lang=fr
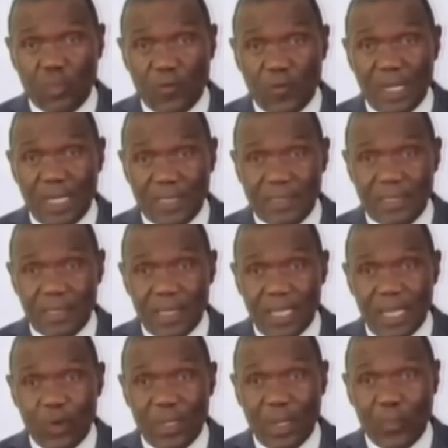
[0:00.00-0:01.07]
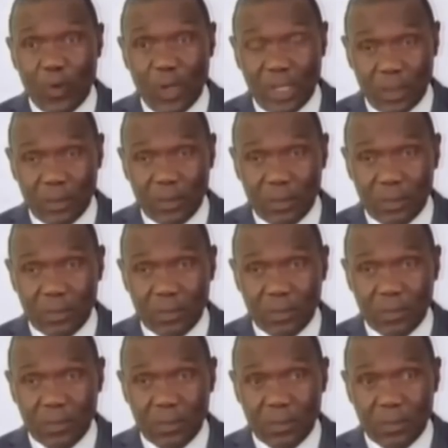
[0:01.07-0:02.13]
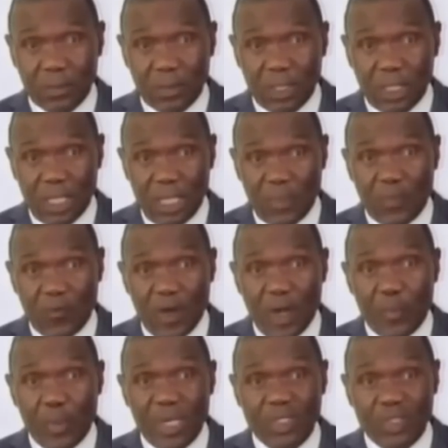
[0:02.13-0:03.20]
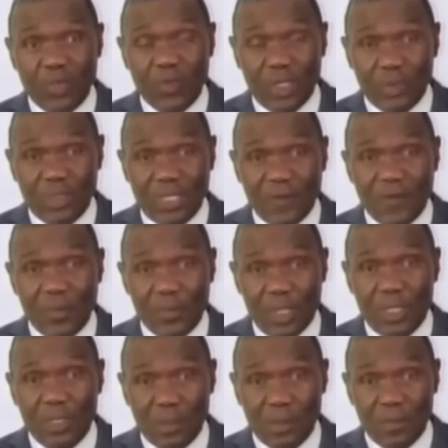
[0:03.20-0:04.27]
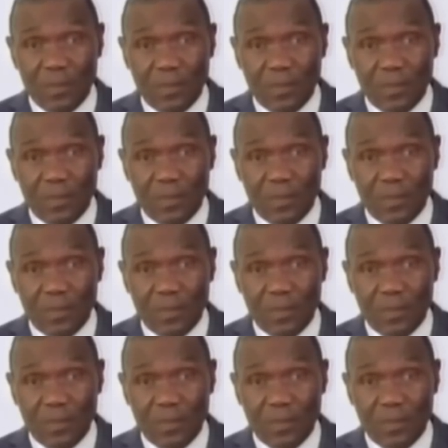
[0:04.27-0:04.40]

de pouvoir accéder à un emploi et pouvoir prendre soin de sa famille.